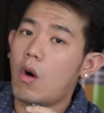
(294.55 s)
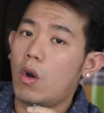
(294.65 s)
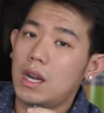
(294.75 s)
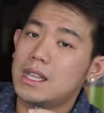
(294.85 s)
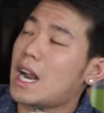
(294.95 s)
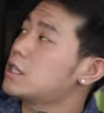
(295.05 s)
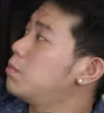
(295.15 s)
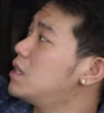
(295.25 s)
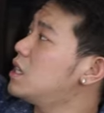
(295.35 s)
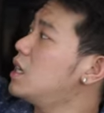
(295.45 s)
oli
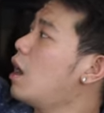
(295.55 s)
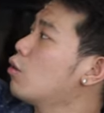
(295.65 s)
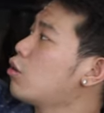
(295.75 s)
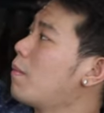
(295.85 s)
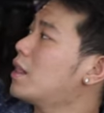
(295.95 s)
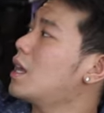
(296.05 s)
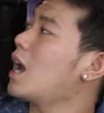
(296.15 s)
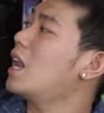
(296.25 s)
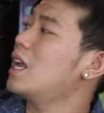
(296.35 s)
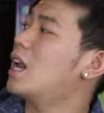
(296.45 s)
transmisi otomatis
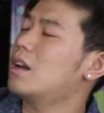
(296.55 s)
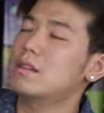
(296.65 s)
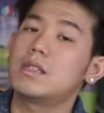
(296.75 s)
kalian.